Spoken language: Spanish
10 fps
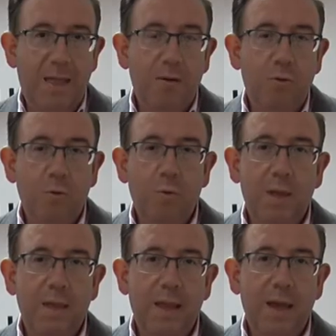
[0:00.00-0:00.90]
darnos
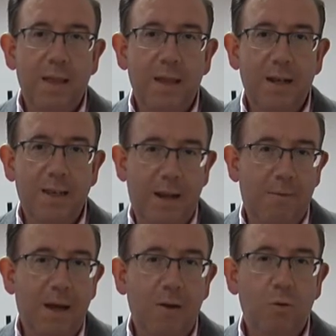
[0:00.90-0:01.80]
cuenta del
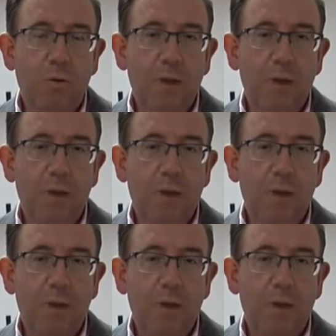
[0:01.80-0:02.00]
trabajo,